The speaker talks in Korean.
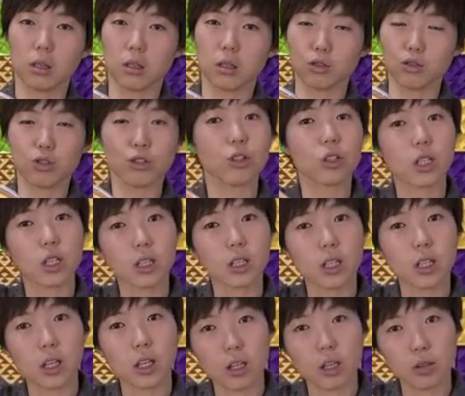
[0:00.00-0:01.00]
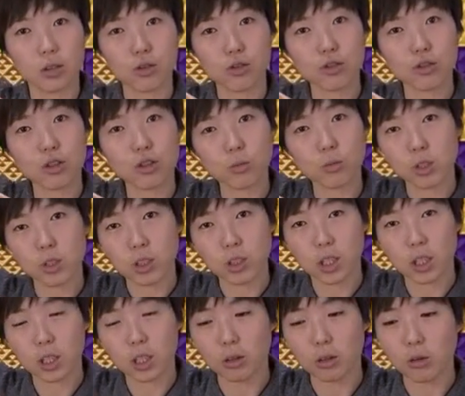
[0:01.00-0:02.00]
출력하다가 출력률이
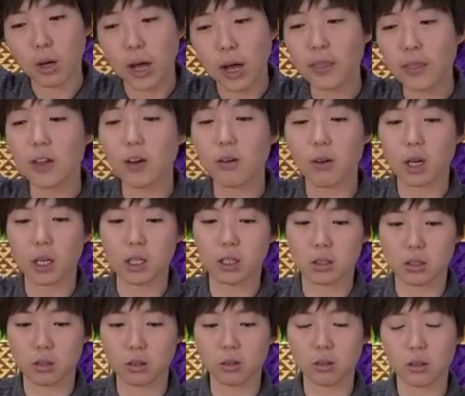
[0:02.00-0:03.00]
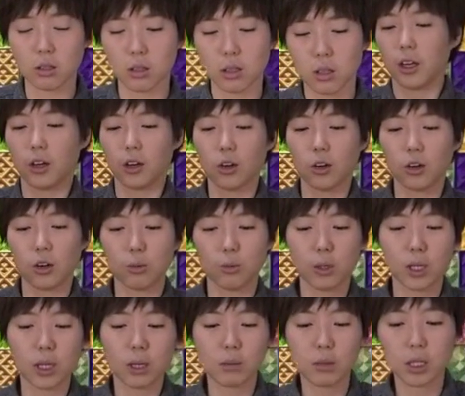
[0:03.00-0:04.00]
제대로 안 나와 있죠 어,
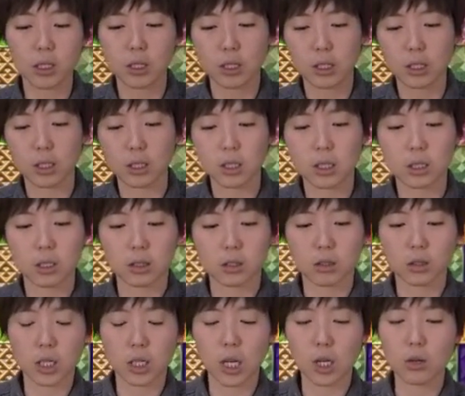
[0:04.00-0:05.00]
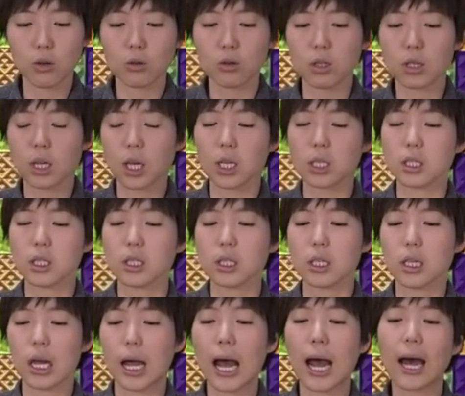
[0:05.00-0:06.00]
필라멘트 그래서 사용을 하지
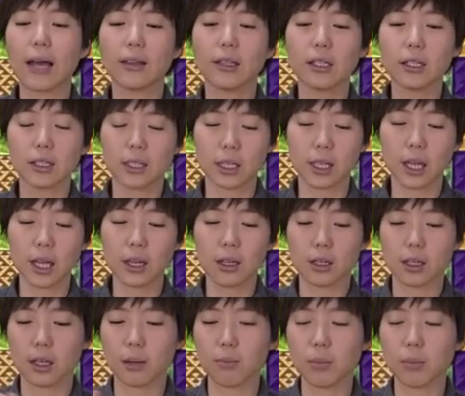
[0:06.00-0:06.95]
않을 때 그러니까